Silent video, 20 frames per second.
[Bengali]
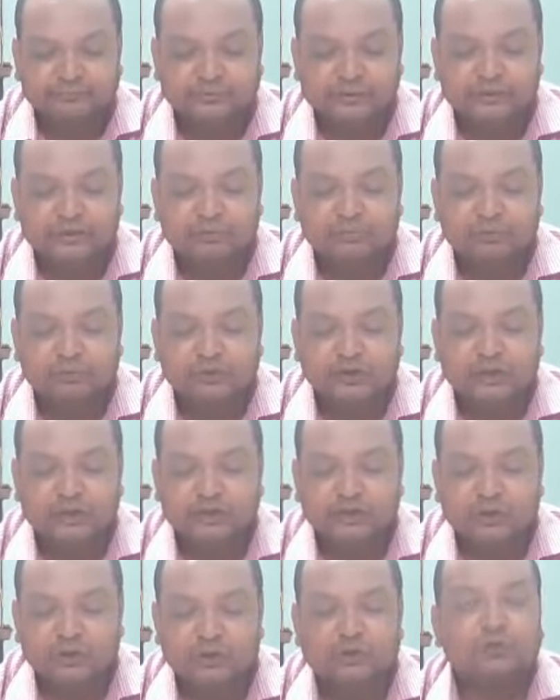তাদের মধ্যে
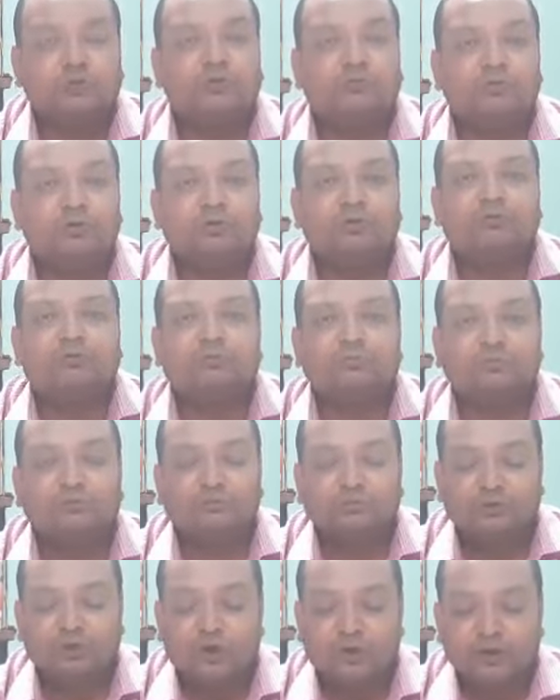একটি অন্যতম
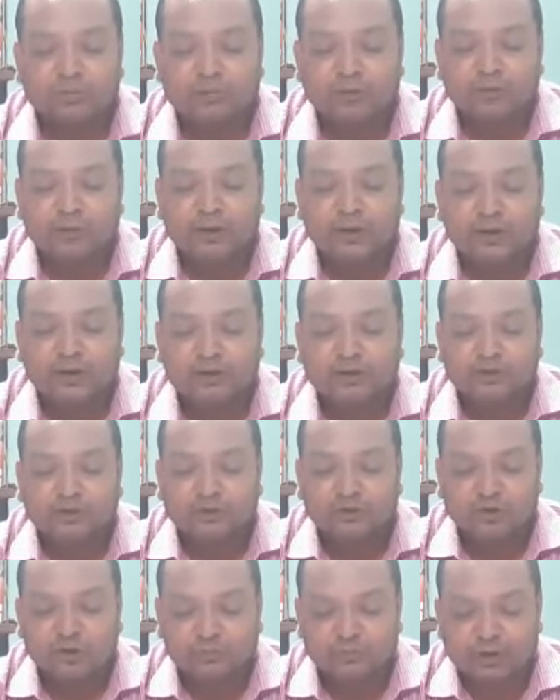গল্প বা
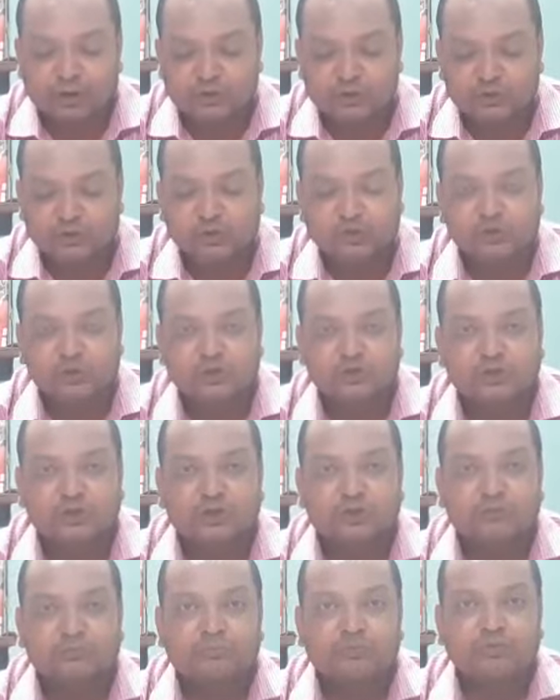গল্পাংশ হল
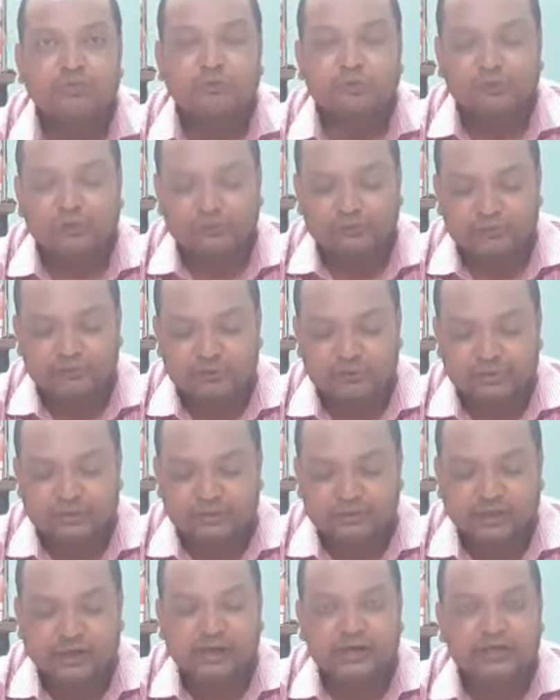ফুল
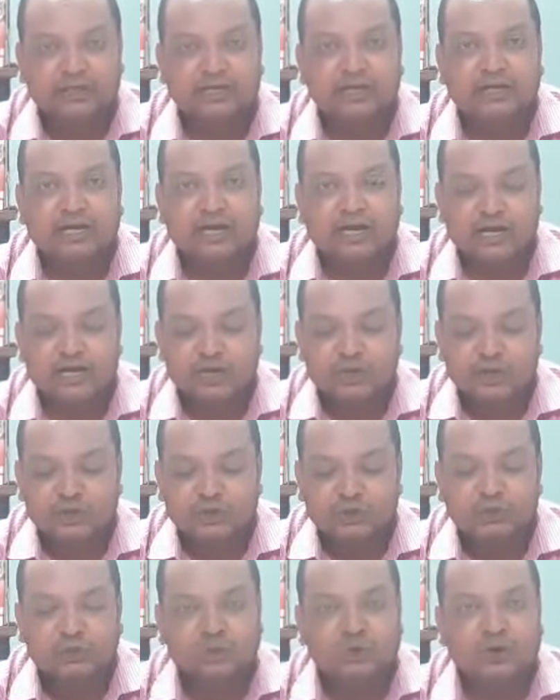যার লেখিকা
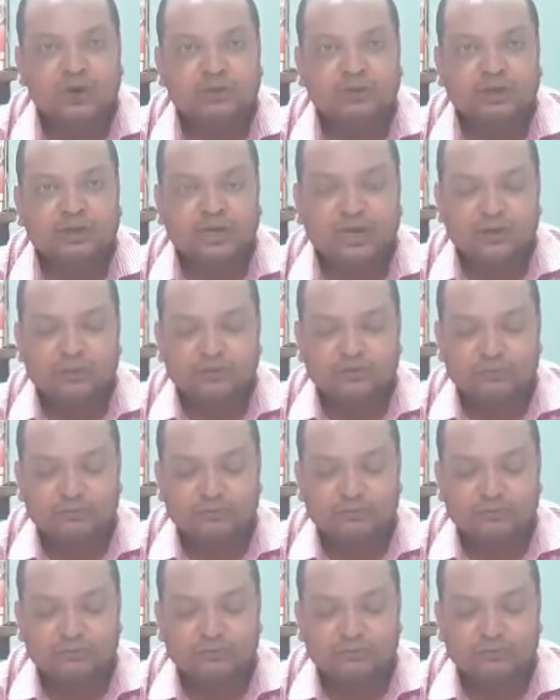সুখলতা রাও